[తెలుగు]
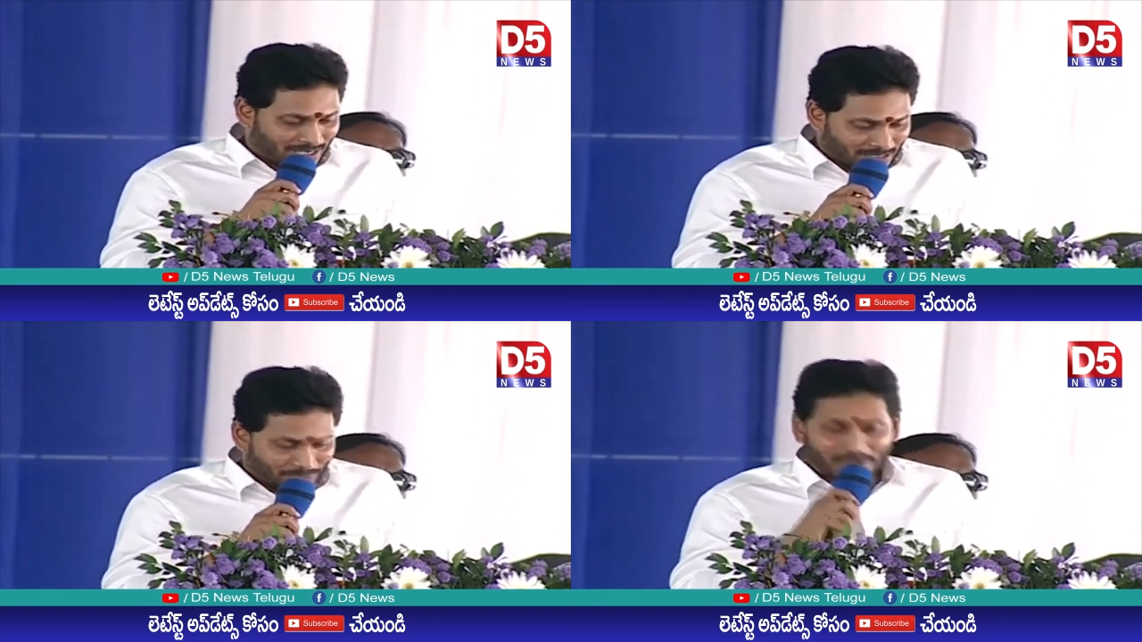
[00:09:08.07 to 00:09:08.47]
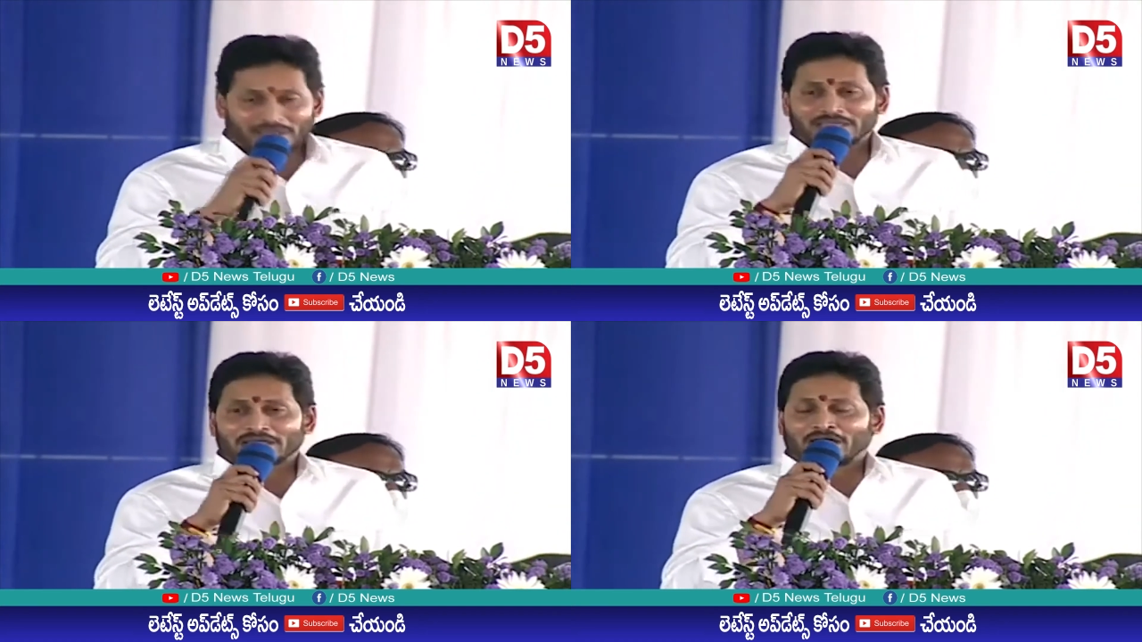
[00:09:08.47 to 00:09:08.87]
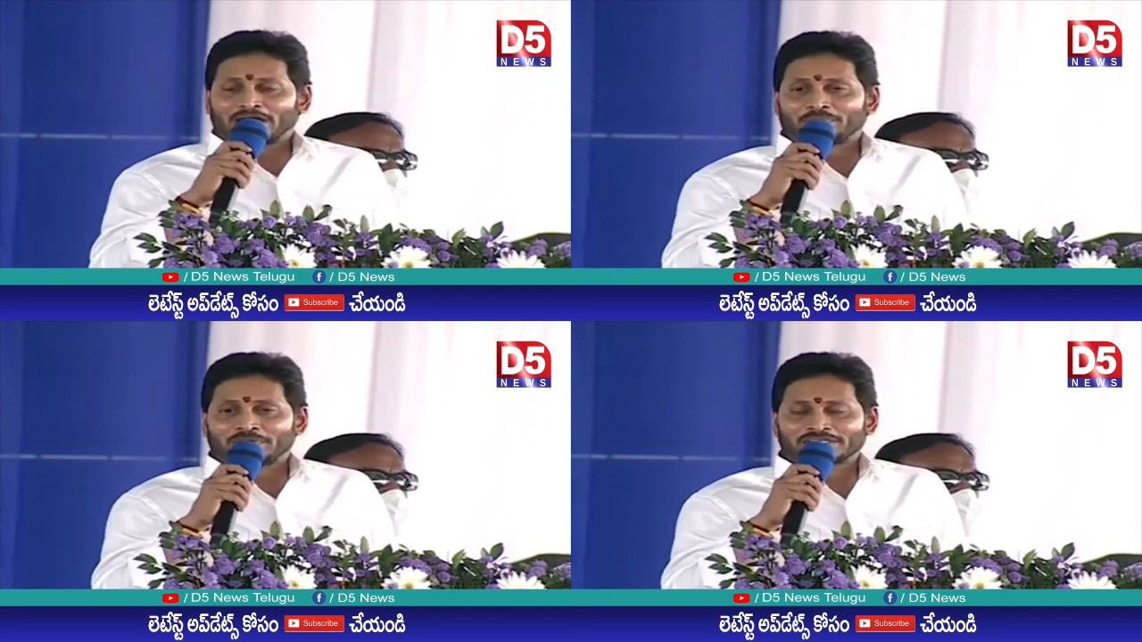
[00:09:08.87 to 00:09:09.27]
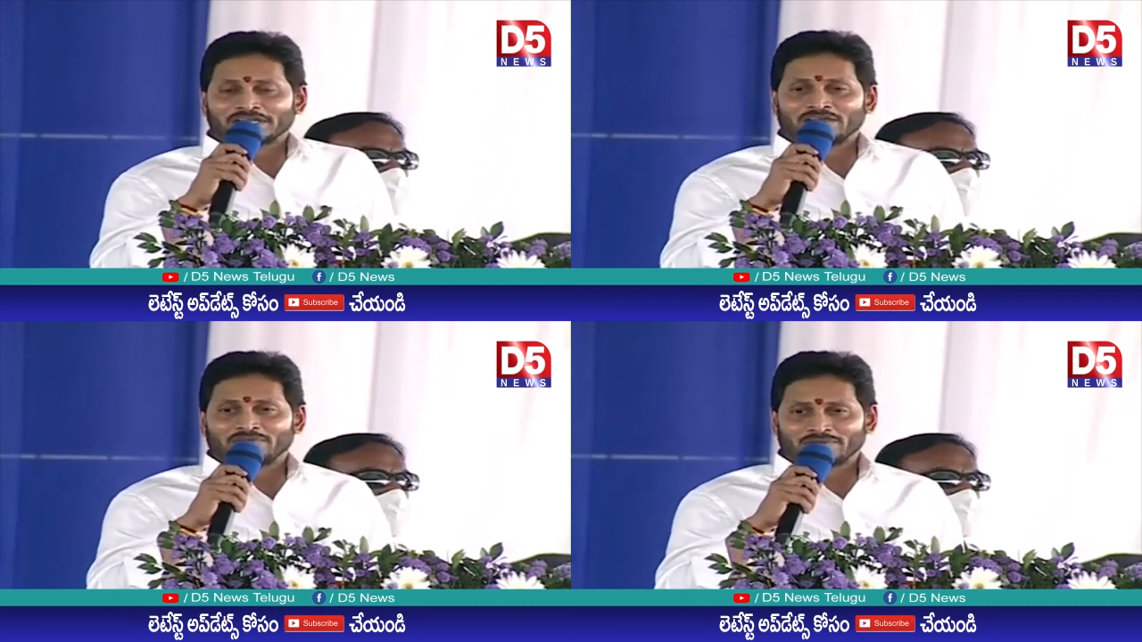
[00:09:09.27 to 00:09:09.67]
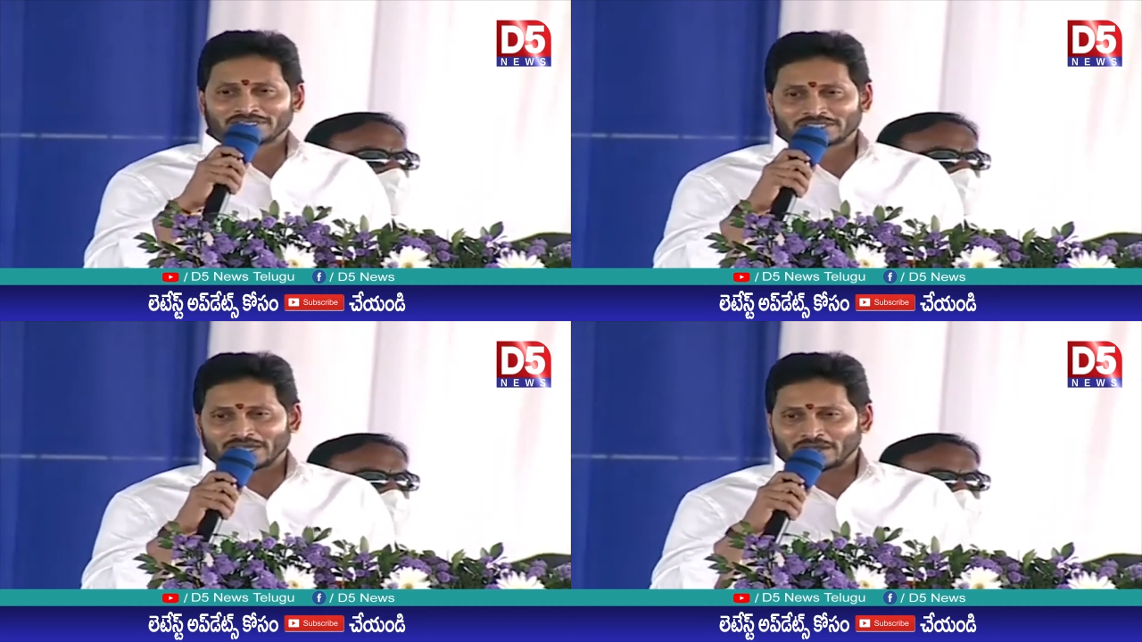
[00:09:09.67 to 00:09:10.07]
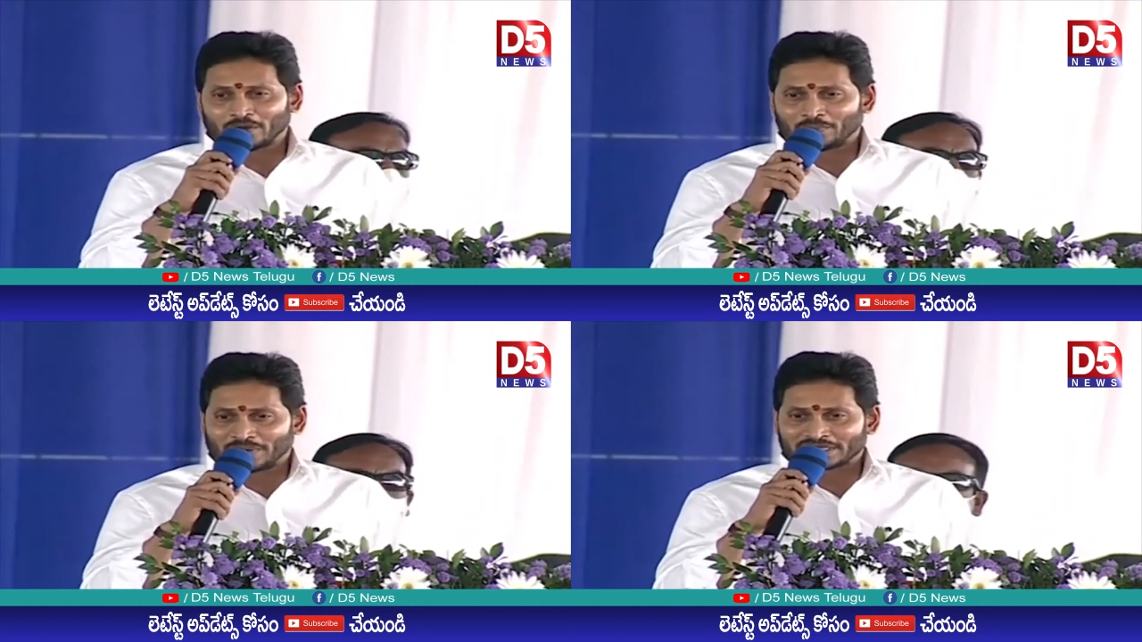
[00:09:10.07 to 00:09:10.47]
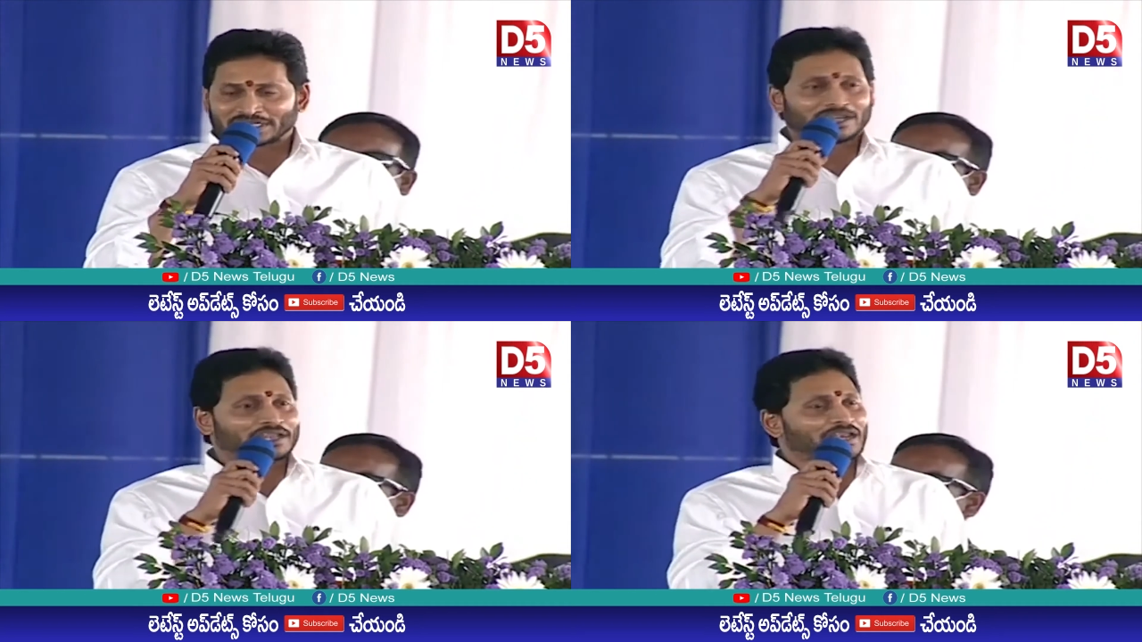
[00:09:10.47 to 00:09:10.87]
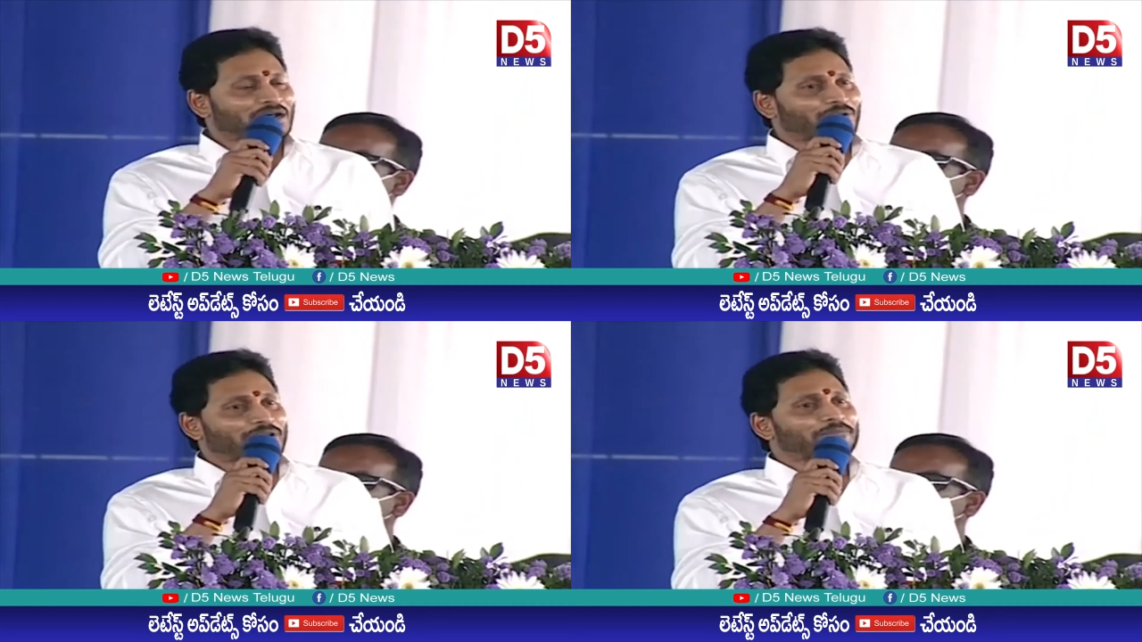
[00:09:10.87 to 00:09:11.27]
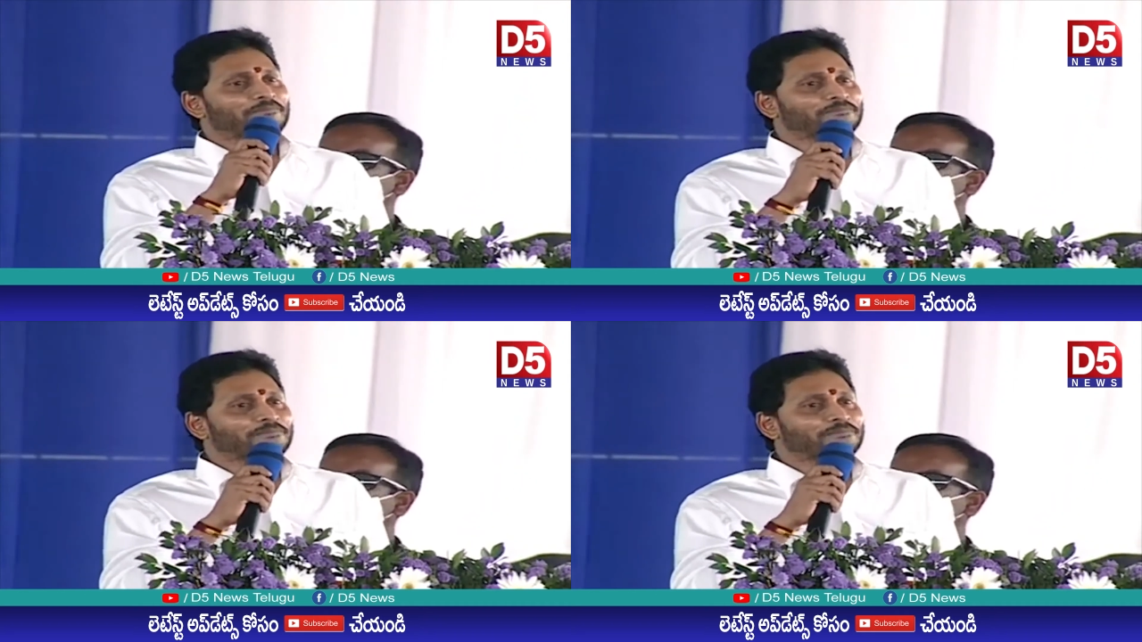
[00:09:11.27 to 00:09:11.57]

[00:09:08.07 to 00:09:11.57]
ఈ ఈ కార్పొరేషన్ల వ్యవస్థలో ప్రక్షాళన రావాలి